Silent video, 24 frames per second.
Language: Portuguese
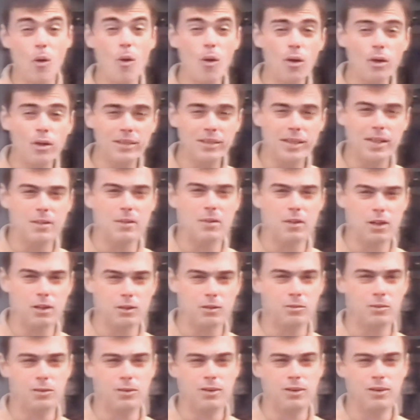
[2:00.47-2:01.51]
ontem
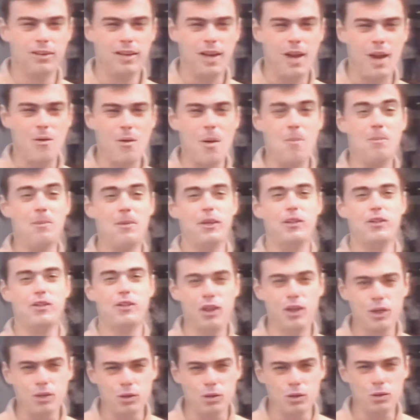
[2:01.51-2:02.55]
mesmo. É o
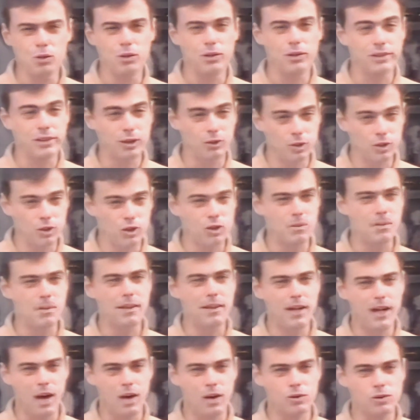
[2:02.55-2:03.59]
apetite do torcedor de
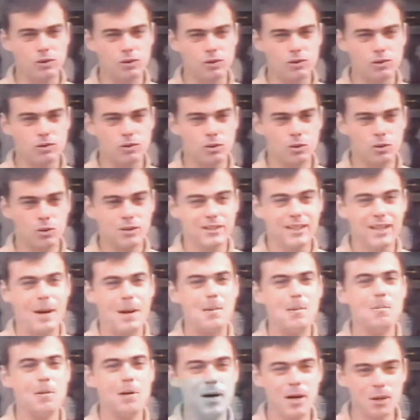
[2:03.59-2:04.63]
Manaus, do
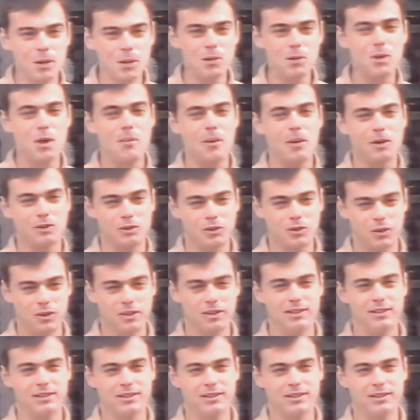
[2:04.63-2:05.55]
tamanho do Amazonas.